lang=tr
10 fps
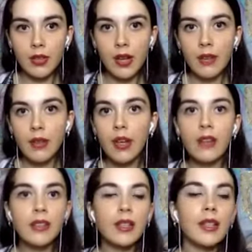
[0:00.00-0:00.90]
Yani
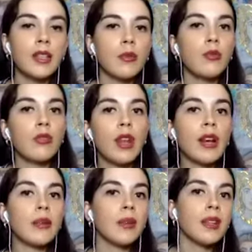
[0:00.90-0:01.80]
vaka sayıları kimi
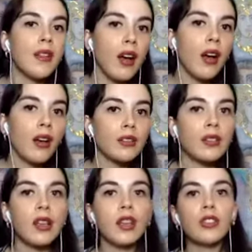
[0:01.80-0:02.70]
ülkelerde belki daha az,
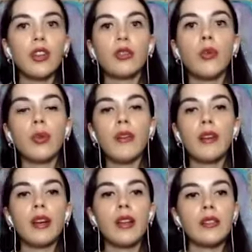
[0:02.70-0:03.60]
işte toplam
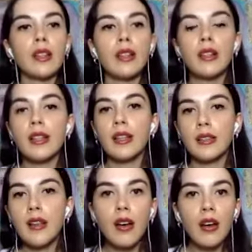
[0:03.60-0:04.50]
vaka sayıları
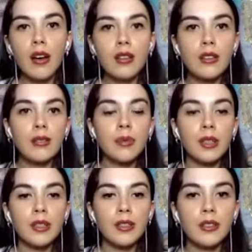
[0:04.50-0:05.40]
yine daha az
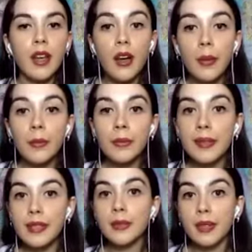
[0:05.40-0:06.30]
bakıldığında ama
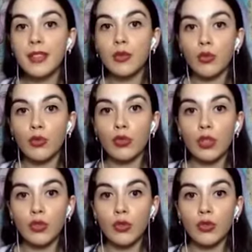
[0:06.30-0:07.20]
bitmedi sonuçta.
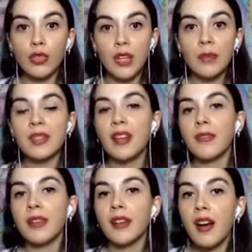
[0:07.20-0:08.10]
Sosyal
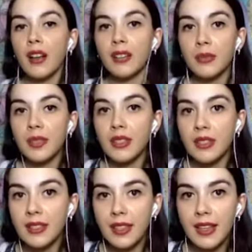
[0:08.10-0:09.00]
mesafeyi kaldırma
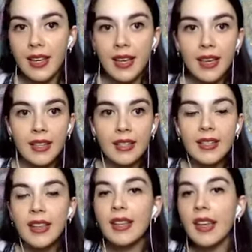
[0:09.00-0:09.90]
isteği
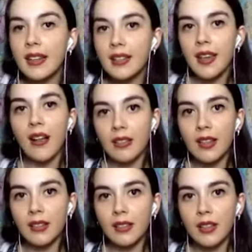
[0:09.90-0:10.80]
niye gelir ki halktan?